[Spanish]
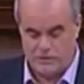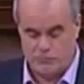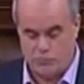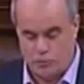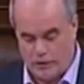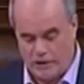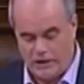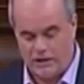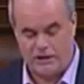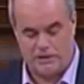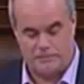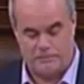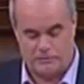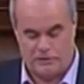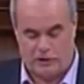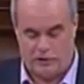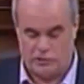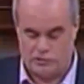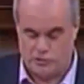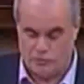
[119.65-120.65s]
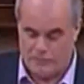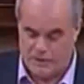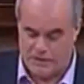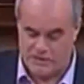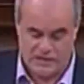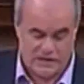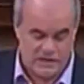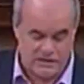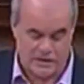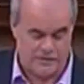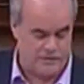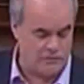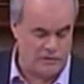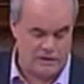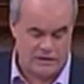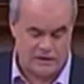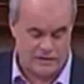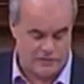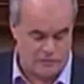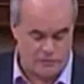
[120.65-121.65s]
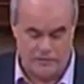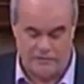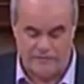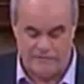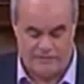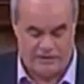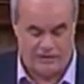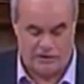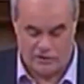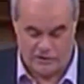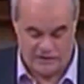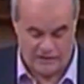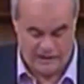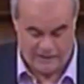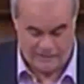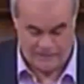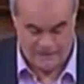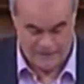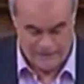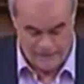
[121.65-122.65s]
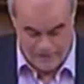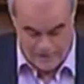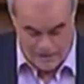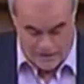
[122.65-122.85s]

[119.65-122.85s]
de las mujeres respecto a los hombres. Es decir, una relación de inferioridad.